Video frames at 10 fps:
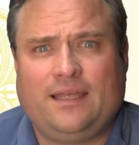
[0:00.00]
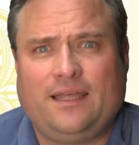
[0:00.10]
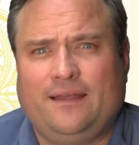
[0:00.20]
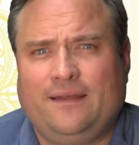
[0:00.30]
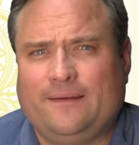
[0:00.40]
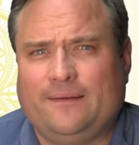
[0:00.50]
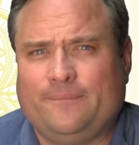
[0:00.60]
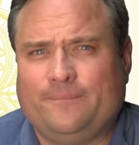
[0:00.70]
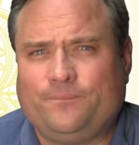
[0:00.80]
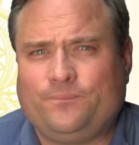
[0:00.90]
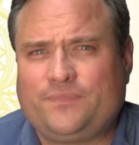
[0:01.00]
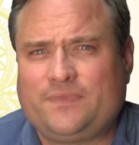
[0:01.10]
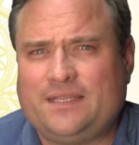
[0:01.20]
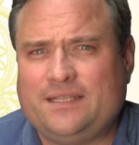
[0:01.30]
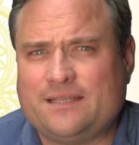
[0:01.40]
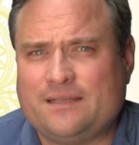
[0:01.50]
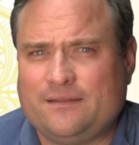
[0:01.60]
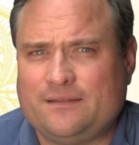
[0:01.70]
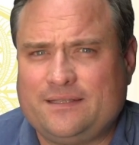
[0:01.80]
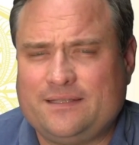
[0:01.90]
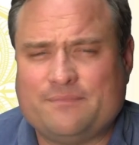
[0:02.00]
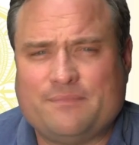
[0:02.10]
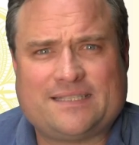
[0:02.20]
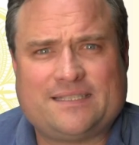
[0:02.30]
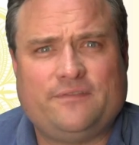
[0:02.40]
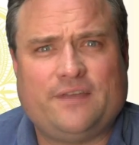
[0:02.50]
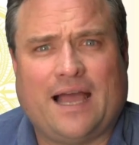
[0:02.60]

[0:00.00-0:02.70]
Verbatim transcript: ähm, diese, diese massive